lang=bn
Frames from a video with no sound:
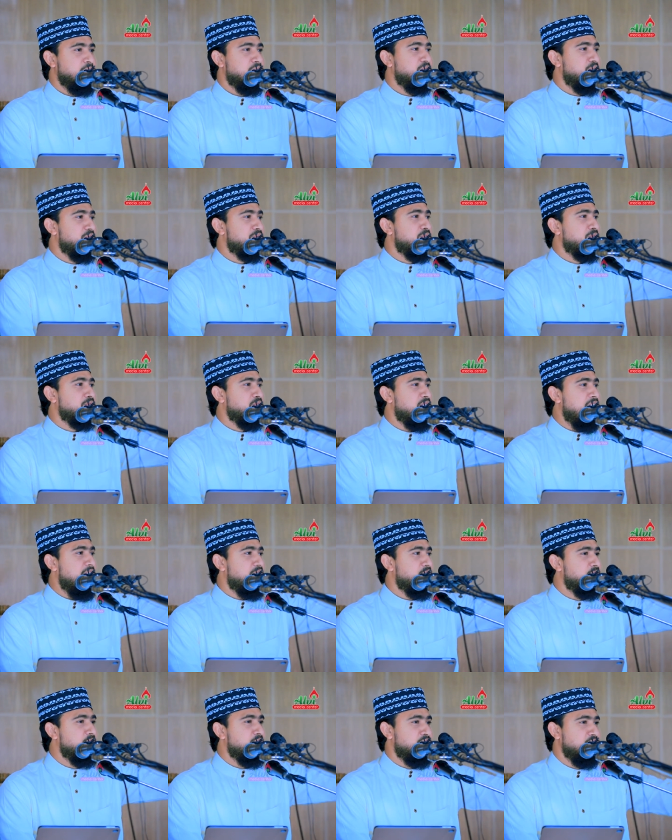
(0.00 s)
কোনো
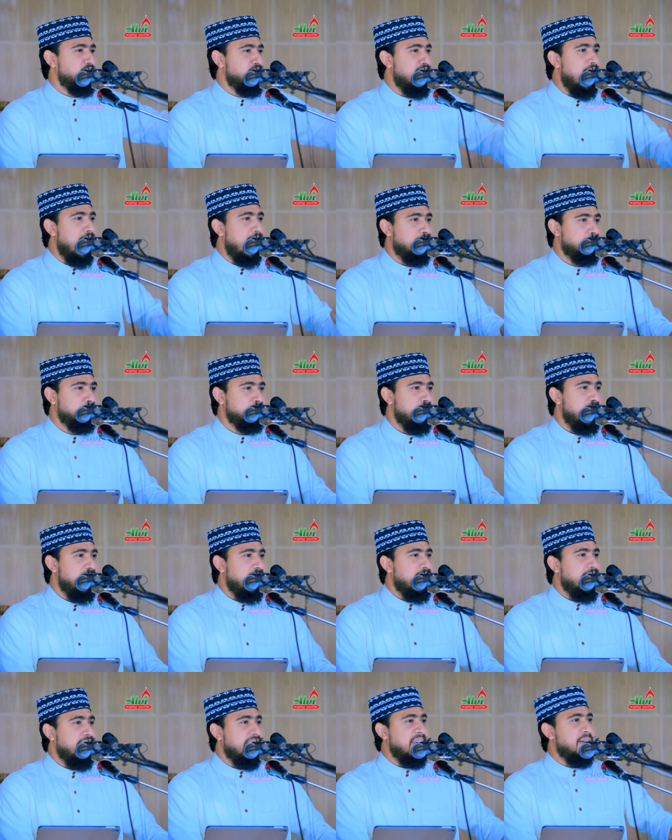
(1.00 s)
ছোটোখাটো হুজুর না
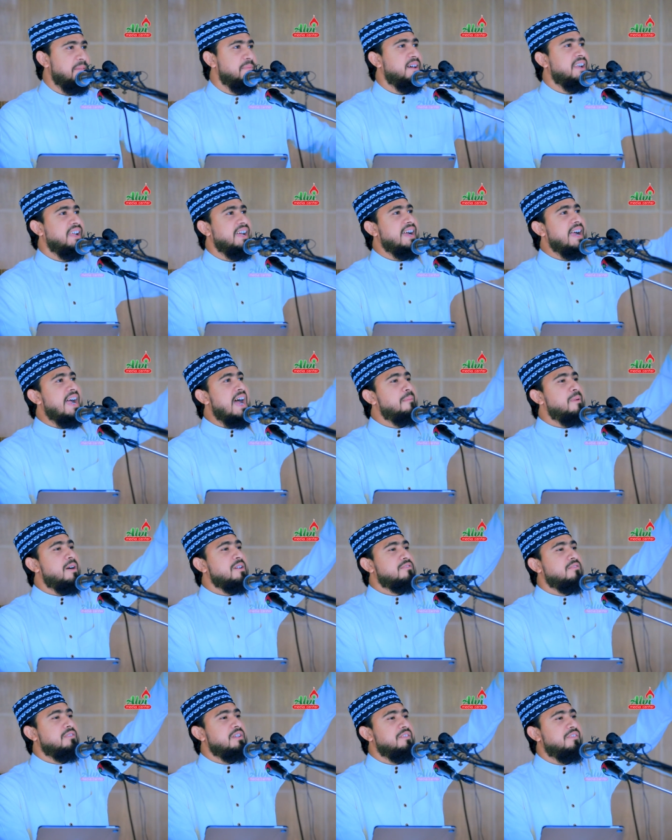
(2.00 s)
একেবারে কাবা
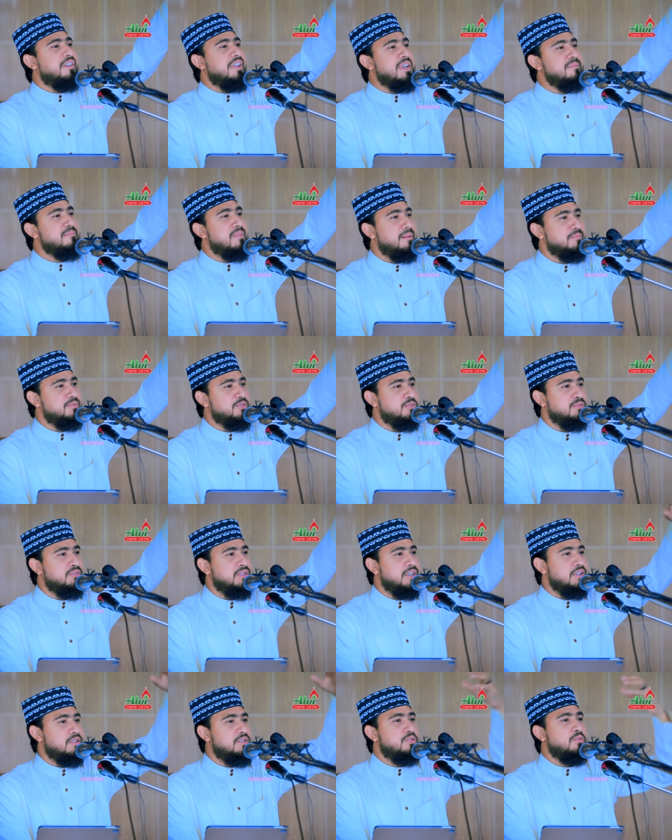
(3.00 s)
শরীফের ইমাম
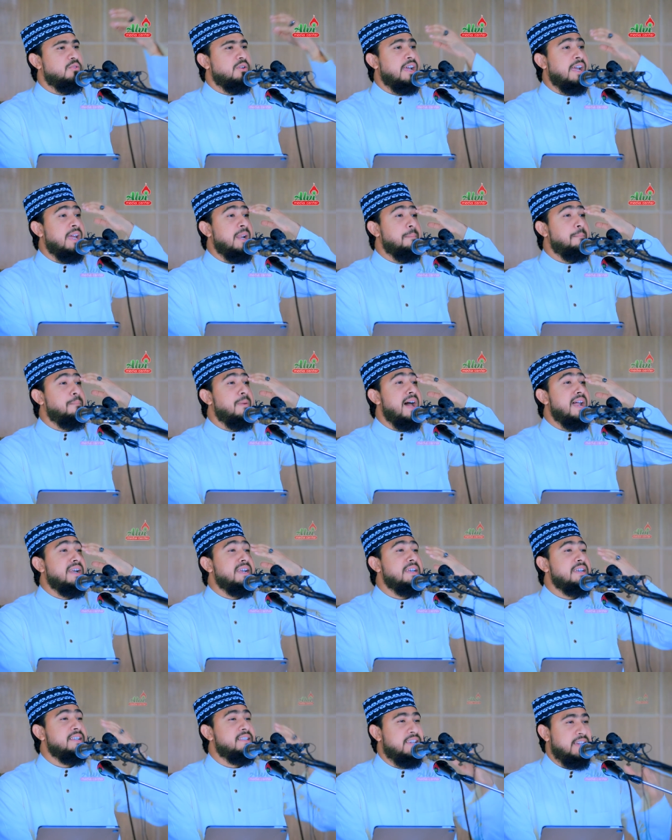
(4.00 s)
যদি চোখের
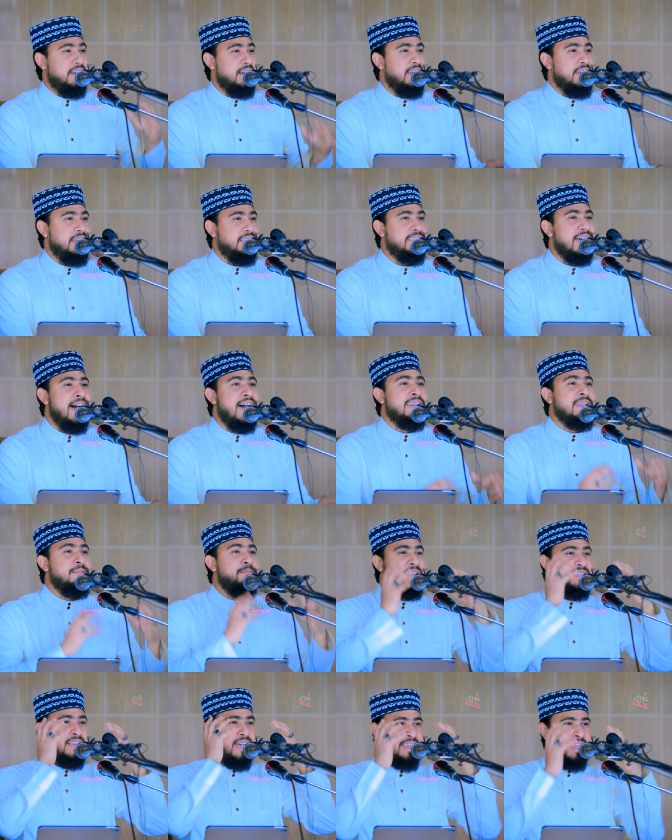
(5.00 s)
পানি ছেড়ে দাড়ি
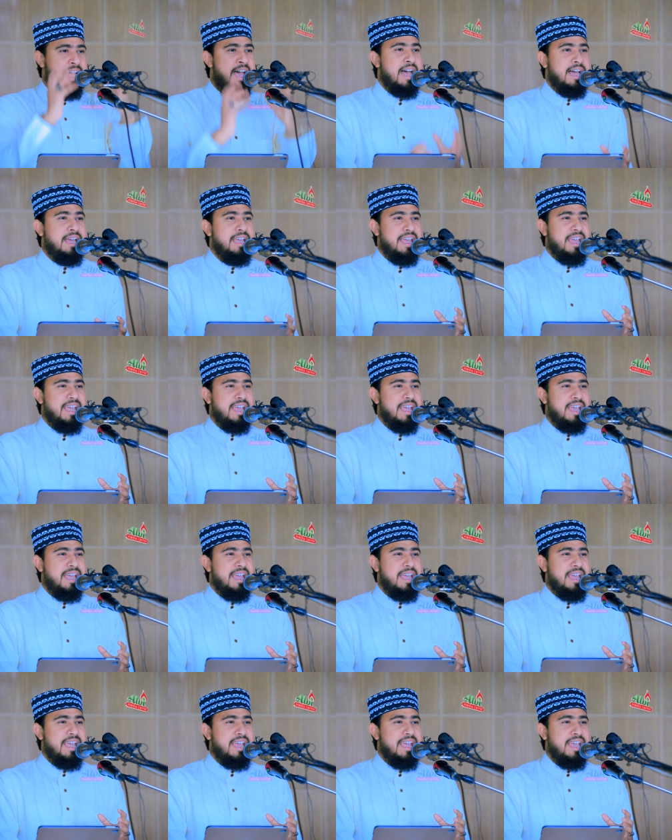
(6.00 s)
ভিজাইয়া